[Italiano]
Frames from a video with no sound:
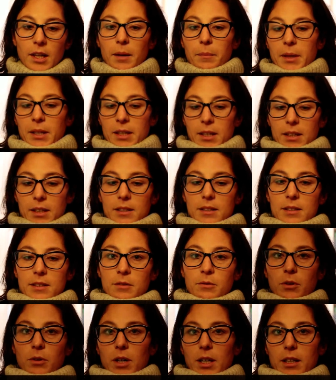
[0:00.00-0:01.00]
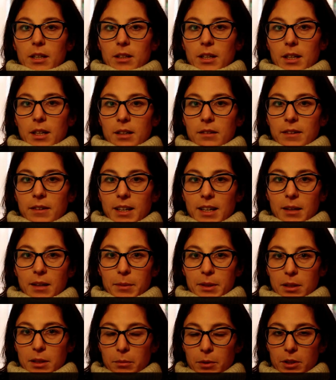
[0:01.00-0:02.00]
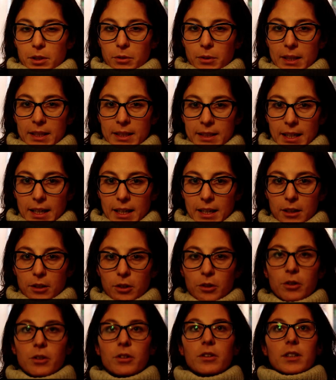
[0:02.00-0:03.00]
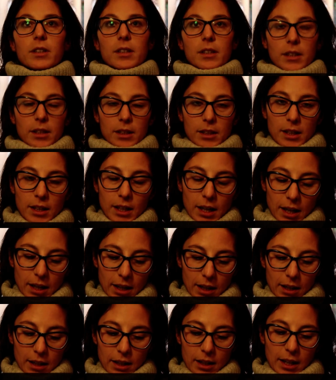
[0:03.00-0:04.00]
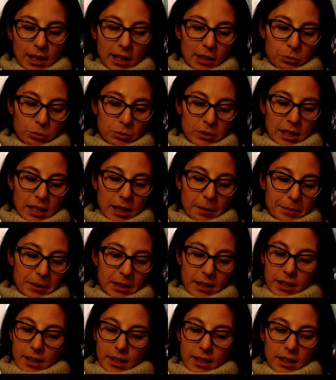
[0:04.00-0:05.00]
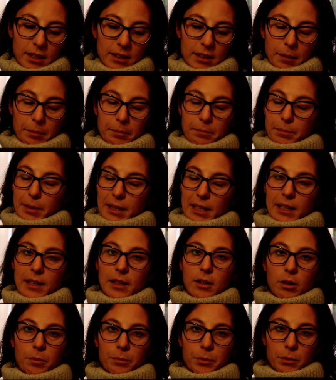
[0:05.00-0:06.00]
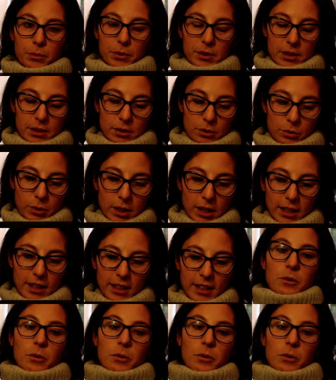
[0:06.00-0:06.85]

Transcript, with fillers: perché si vuole arrivare al matrimonio egualitario e al, alla tutela piena da, per le coppie omosessuali.